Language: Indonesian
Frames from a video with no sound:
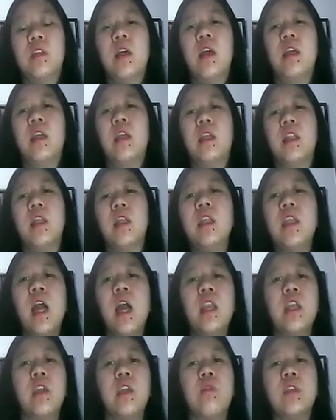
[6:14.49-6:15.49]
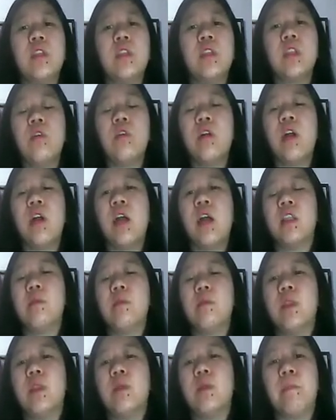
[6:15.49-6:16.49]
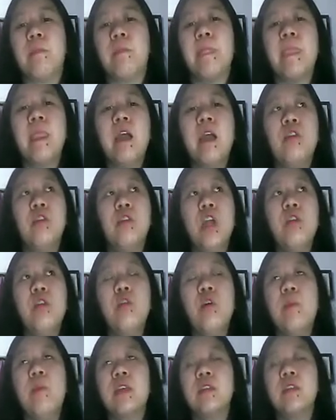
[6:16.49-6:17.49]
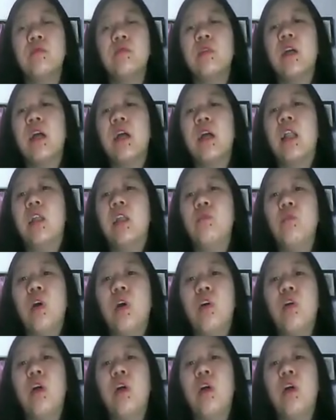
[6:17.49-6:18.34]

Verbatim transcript: Nah, kira-kira dia adekuat atau enggak nih teman-teman? Dia udah masuk ke kala dua.